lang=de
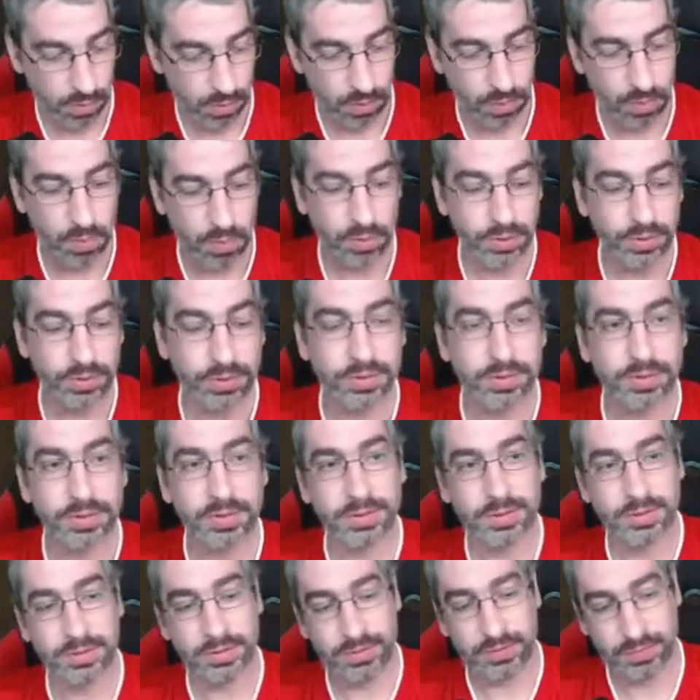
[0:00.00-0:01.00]
Und
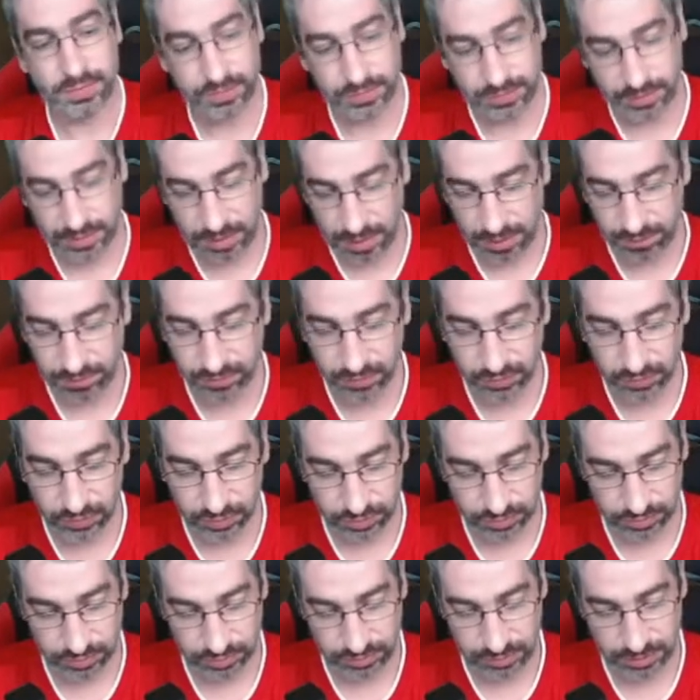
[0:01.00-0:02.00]
da haben wir
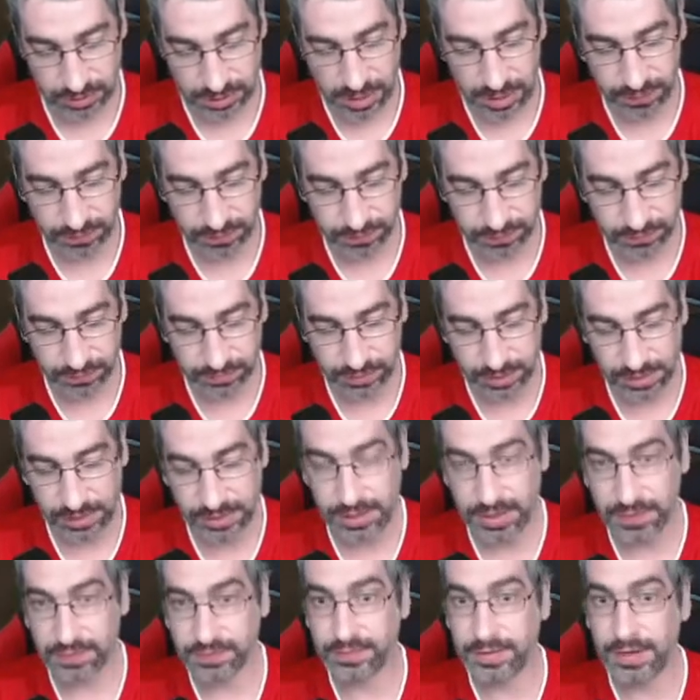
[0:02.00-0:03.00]
schon den ersten Teil
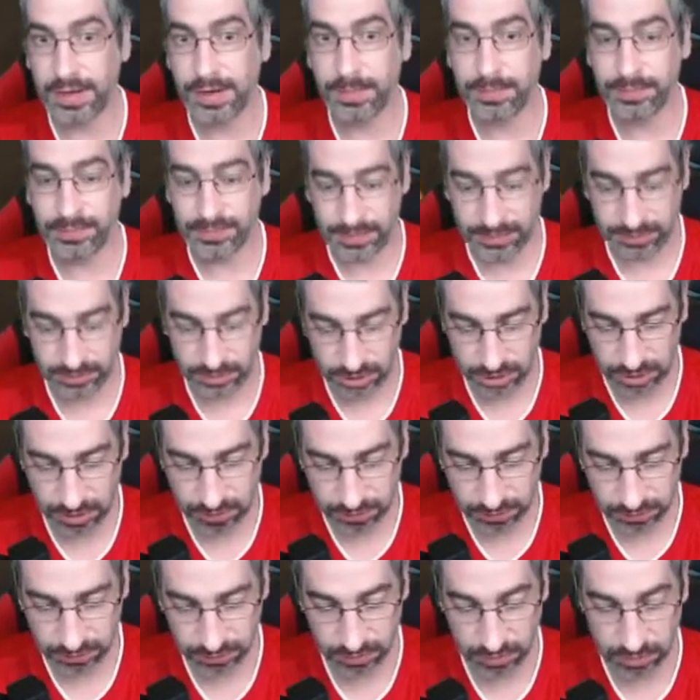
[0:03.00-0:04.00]
der ersten Halbzeit
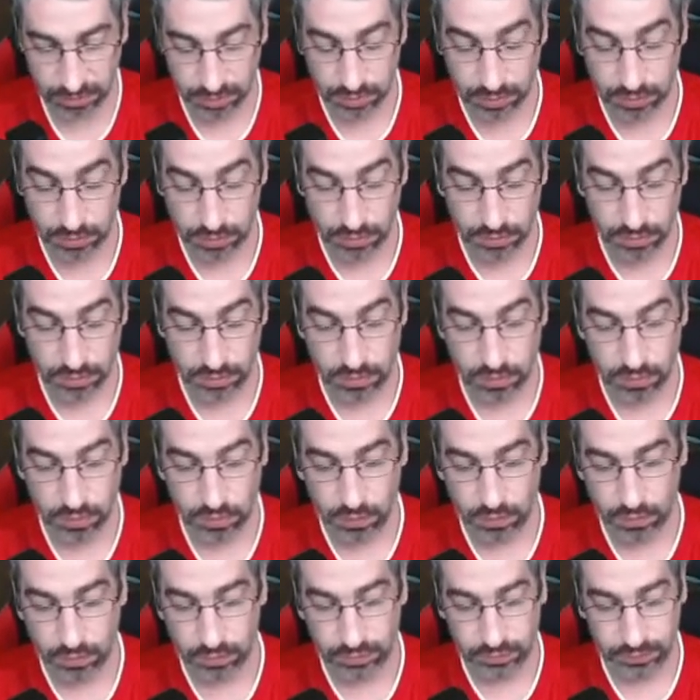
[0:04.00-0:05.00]
geschafft.
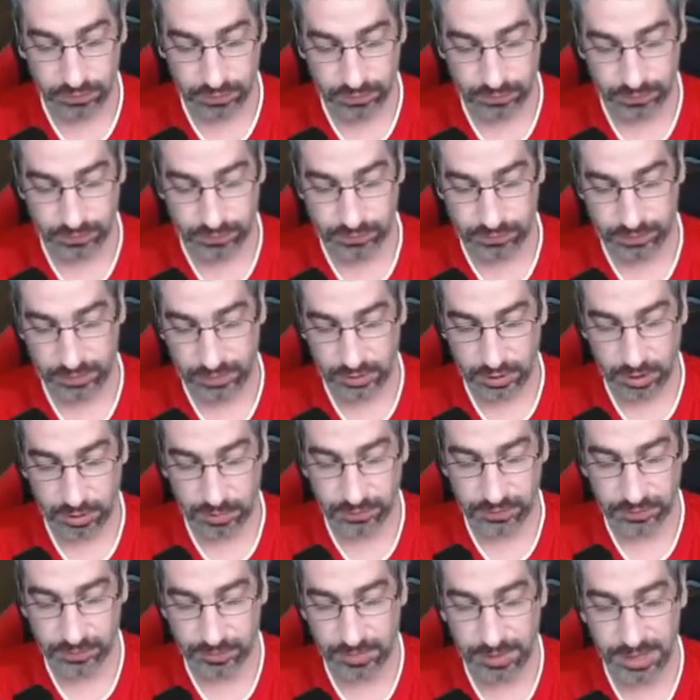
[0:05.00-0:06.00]
Und wir
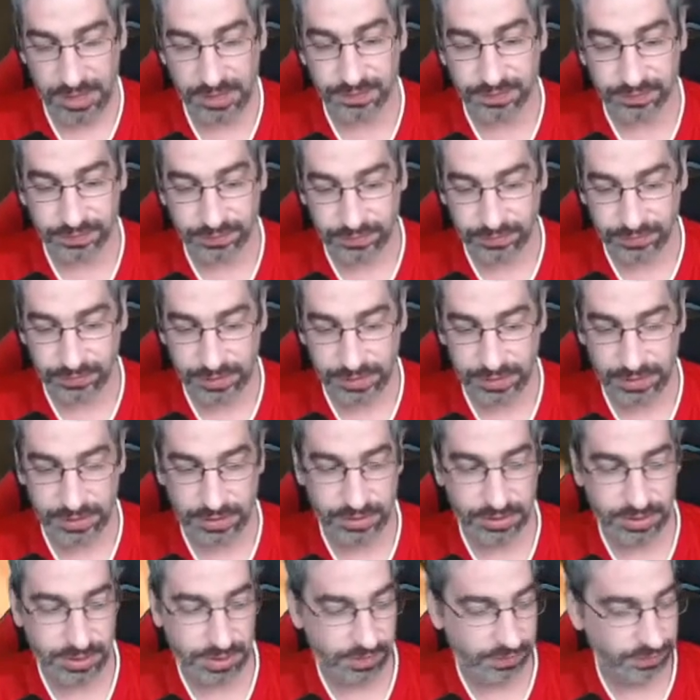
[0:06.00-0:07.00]
kommen zum letzten
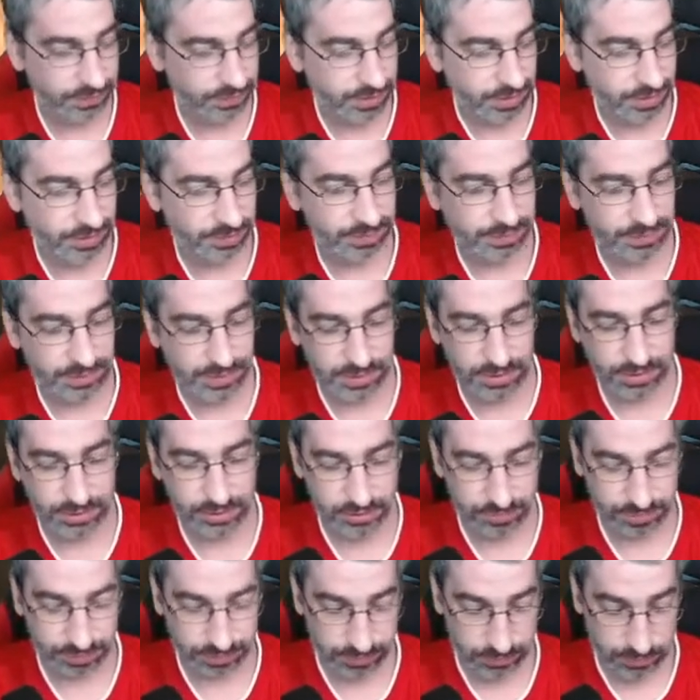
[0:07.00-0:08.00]
Teil der ersten Halbzeit.
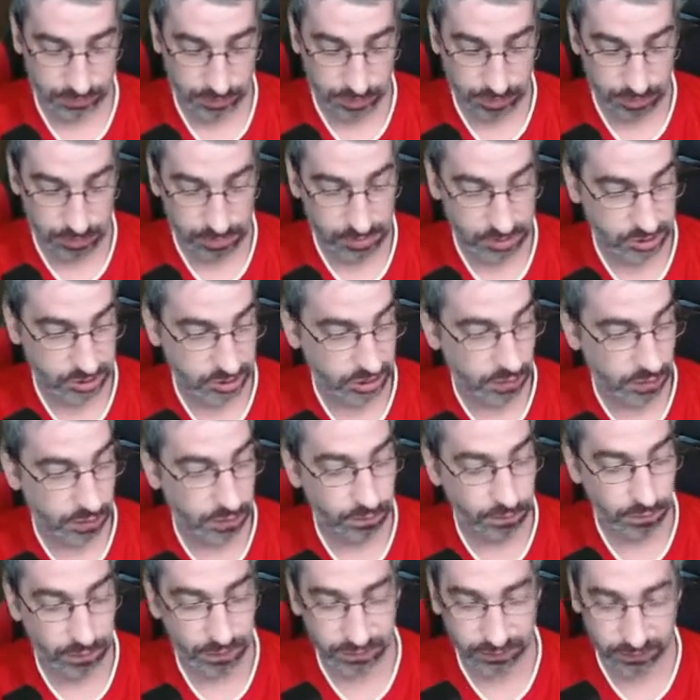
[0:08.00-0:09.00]
Mal
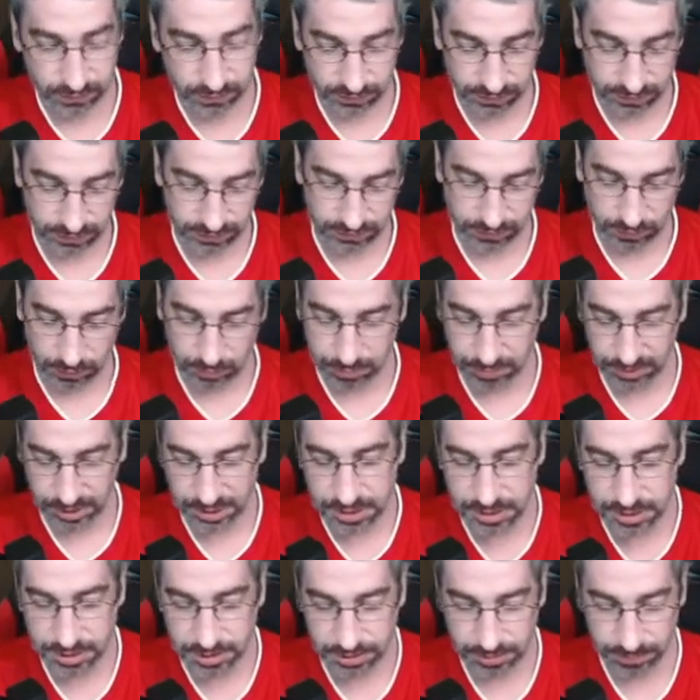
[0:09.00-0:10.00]
schauen, was uns das noch
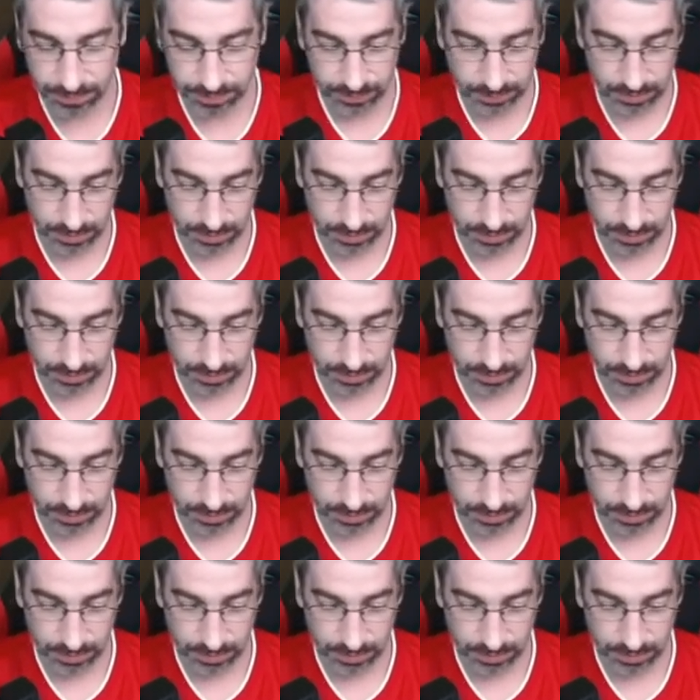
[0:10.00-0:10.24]
bringt.